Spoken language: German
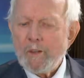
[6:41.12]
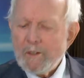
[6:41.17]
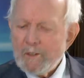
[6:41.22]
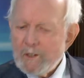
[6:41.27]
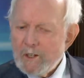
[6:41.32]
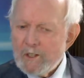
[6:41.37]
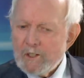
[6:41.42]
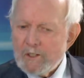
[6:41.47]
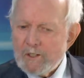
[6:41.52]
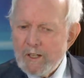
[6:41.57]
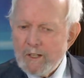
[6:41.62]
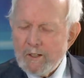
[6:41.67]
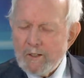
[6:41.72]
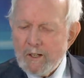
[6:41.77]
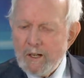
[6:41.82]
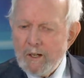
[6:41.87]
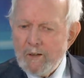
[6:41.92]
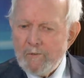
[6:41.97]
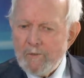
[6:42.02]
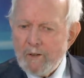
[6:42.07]
da steht
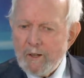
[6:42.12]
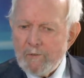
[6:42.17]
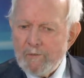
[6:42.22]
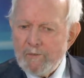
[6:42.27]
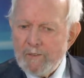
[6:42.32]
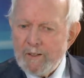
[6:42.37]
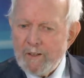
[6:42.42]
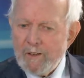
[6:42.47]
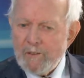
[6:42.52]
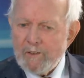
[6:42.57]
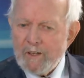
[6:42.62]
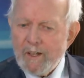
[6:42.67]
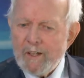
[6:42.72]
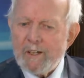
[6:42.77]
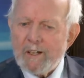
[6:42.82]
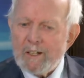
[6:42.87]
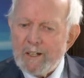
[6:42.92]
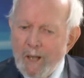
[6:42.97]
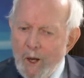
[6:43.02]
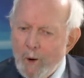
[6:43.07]
einfach, wie das
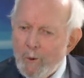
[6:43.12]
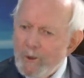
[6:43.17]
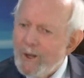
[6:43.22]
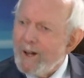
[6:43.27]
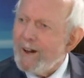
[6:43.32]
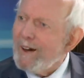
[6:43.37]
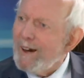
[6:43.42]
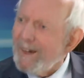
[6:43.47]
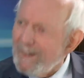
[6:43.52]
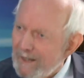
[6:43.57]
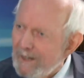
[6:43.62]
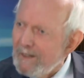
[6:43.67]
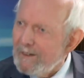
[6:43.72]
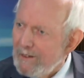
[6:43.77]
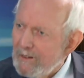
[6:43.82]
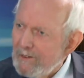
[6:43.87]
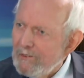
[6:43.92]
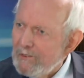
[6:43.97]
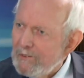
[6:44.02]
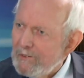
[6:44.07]
eine Gaunerei
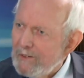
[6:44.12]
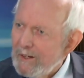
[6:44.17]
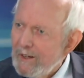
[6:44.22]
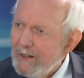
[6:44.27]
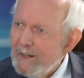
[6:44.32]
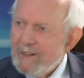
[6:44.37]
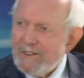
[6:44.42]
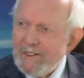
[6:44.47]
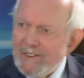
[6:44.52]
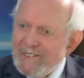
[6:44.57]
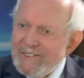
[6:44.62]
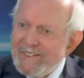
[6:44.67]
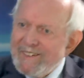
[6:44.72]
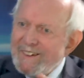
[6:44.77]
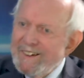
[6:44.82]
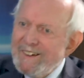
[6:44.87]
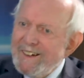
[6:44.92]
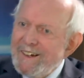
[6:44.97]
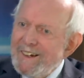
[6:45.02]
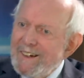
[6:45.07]
ist, dass
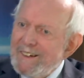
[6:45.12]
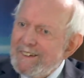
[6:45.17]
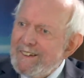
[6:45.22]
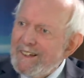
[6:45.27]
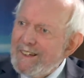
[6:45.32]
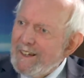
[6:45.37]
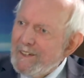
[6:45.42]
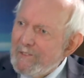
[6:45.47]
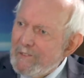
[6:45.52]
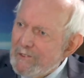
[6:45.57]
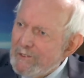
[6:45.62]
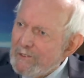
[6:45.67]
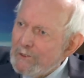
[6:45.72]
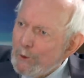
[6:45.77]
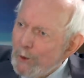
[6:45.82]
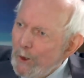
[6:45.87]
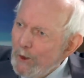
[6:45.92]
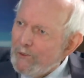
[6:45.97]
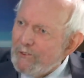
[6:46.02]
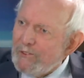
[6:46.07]
die ganzen
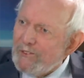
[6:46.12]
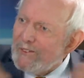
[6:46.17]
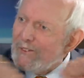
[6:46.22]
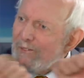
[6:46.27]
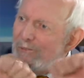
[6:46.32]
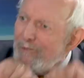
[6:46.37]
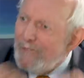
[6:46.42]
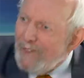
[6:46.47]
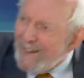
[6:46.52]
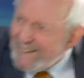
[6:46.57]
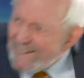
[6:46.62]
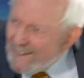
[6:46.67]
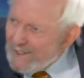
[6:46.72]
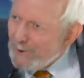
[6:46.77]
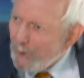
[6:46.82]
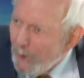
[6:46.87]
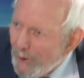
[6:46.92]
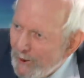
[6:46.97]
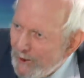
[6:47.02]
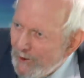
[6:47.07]
Kosten
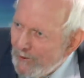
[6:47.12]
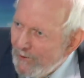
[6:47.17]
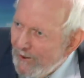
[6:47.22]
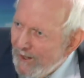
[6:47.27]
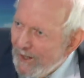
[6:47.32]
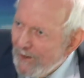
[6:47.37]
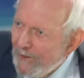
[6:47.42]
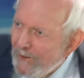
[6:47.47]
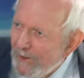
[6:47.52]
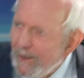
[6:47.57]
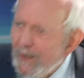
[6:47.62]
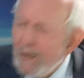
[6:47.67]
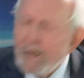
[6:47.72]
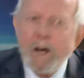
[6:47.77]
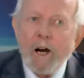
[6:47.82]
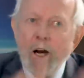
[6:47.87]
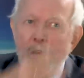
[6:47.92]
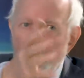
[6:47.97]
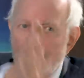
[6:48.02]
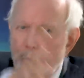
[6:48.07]
weggedrückt werden
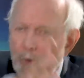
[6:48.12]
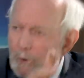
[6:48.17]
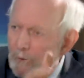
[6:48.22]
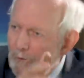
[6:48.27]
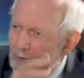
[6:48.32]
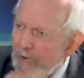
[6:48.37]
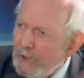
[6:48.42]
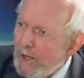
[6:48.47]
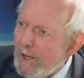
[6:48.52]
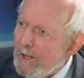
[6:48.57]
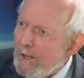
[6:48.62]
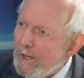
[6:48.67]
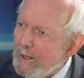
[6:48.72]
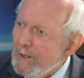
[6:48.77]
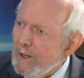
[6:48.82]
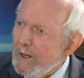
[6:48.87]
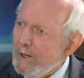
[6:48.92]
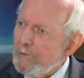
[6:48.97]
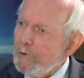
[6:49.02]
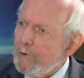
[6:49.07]
an künftige
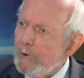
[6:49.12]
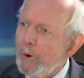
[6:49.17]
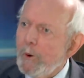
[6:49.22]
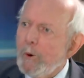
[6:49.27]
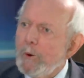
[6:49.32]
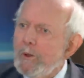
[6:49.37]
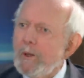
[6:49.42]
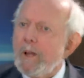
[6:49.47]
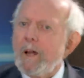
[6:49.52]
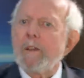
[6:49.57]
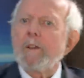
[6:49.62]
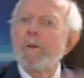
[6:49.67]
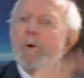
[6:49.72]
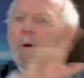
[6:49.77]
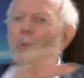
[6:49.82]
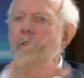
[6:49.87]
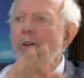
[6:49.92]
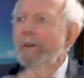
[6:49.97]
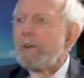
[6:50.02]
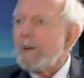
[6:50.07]
Generationen, an
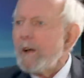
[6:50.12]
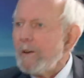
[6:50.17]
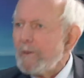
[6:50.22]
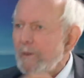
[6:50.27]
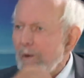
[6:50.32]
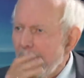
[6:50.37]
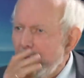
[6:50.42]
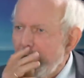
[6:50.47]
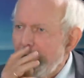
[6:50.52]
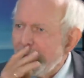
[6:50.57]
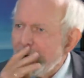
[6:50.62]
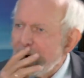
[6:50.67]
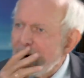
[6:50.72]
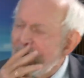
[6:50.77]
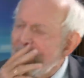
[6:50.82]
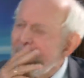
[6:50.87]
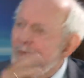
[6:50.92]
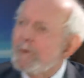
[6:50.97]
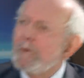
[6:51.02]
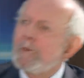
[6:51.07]
Leute in anderen
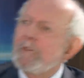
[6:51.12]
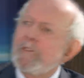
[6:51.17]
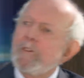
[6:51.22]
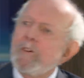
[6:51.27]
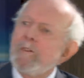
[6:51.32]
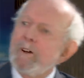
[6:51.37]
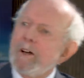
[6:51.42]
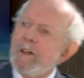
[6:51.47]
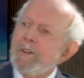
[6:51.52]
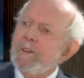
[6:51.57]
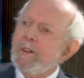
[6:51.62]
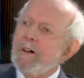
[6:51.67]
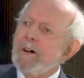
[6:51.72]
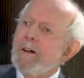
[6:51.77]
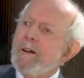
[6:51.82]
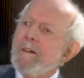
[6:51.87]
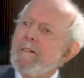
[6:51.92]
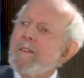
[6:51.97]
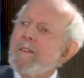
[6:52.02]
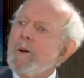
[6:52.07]
Erdteilen und so weiter.
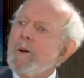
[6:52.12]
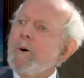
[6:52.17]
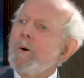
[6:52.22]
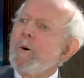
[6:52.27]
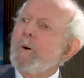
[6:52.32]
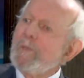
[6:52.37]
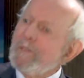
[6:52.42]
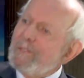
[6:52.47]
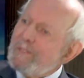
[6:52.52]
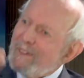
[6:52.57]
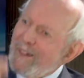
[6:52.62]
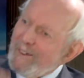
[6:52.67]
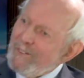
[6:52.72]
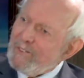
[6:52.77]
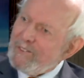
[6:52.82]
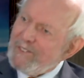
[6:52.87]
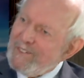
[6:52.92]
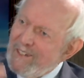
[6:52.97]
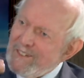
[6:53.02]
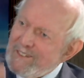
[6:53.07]
Und
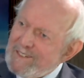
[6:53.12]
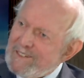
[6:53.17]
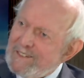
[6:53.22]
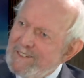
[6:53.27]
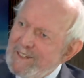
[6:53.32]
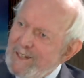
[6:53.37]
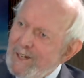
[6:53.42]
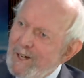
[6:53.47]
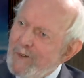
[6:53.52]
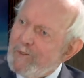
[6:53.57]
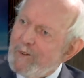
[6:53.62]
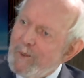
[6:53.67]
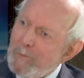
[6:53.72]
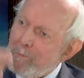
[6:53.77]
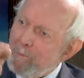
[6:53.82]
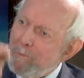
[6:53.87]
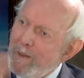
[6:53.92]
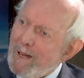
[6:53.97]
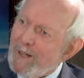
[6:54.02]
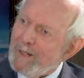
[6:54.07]
das setzt sich auf
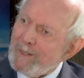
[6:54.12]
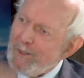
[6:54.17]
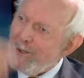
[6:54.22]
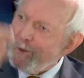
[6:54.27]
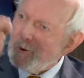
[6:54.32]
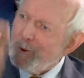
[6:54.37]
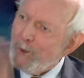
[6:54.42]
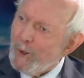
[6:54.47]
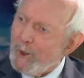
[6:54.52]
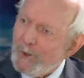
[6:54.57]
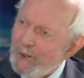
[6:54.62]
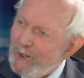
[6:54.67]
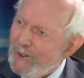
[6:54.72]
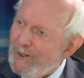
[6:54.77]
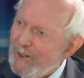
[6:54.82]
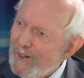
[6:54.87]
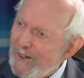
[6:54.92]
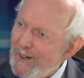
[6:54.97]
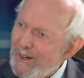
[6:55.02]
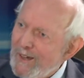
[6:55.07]
dem Markt
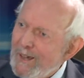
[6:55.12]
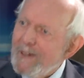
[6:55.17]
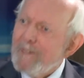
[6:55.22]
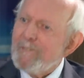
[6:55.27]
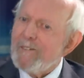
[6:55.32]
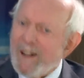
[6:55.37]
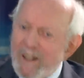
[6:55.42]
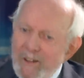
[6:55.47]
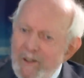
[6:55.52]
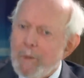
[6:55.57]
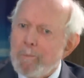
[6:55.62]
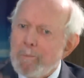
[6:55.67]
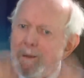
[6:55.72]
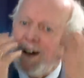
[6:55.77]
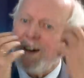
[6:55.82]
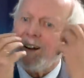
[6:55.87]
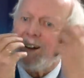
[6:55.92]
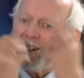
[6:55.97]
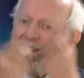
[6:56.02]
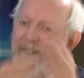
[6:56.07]
durch weil der
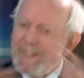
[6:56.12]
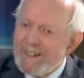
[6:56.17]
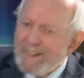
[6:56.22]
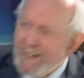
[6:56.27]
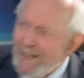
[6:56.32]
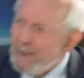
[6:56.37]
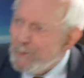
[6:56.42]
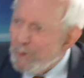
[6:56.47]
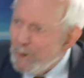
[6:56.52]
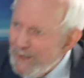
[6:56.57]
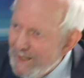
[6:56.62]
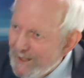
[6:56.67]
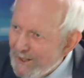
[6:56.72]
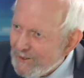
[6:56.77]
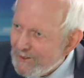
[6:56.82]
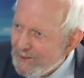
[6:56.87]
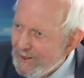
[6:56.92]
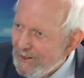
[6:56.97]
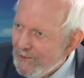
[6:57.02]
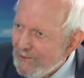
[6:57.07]
Markt
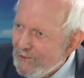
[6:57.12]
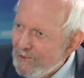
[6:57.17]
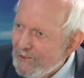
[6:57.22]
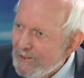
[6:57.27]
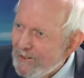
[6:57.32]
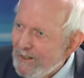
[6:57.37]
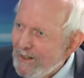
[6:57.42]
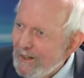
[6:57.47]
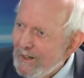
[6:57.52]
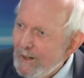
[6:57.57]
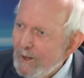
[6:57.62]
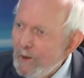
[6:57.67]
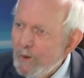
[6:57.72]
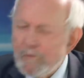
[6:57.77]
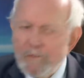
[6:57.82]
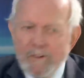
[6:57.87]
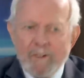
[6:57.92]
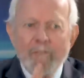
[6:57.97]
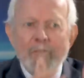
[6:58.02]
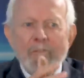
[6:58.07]
dereguliert ist. Hm.
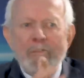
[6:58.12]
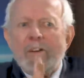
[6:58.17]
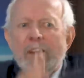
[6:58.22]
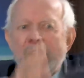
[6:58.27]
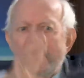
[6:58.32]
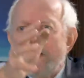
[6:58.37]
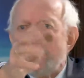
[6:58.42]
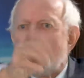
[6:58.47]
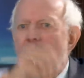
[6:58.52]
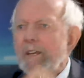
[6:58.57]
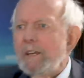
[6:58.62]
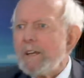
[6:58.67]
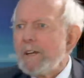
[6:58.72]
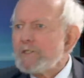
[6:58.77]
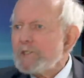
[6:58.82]
Und wehe, wenn der